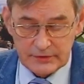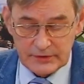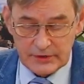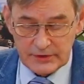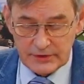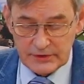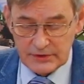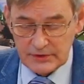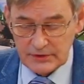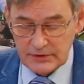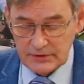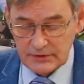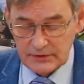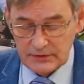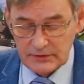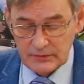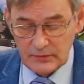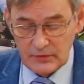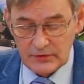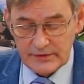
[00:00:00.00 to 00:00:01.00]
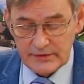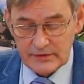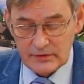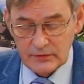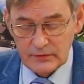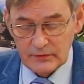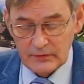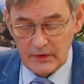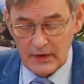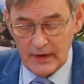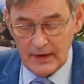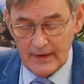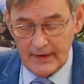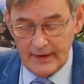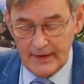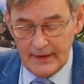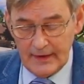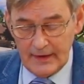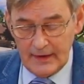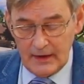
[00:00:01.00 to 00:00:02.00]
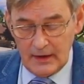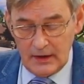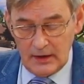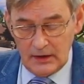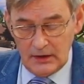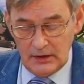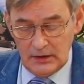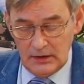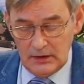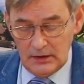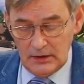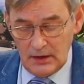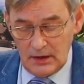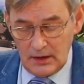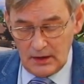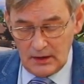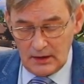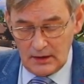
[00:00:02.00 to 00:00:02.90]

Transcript: 6 e, mostów i